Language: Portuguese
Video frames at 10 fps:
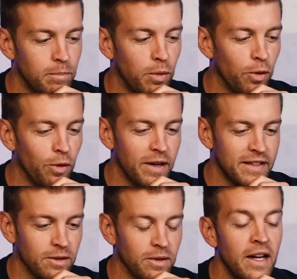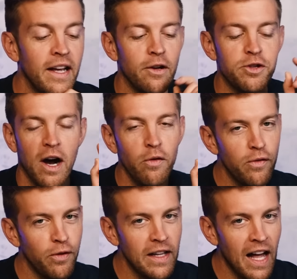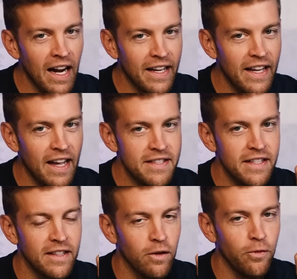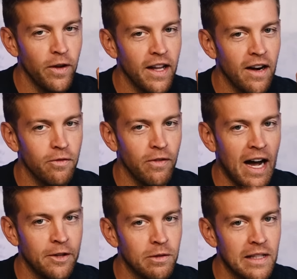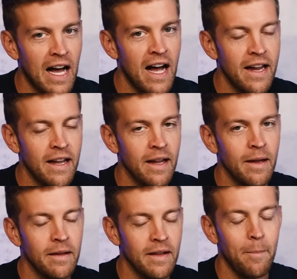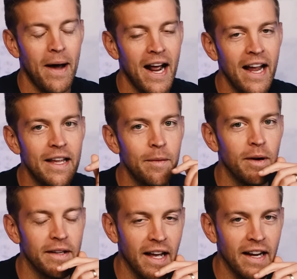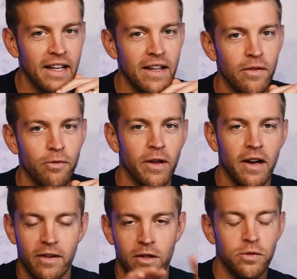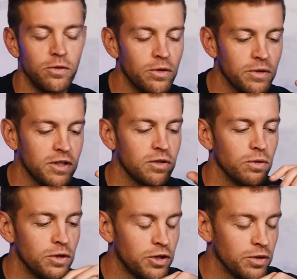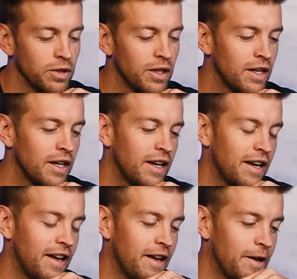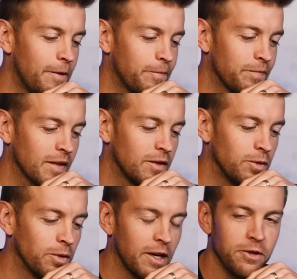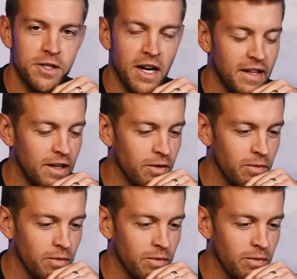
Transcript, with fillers: Boa, então eu já ouvi falar que esse não foi gravado lá em, na Paraíba, né? Que foi gravado tudo no estúdio é, no Rio de Janeiro.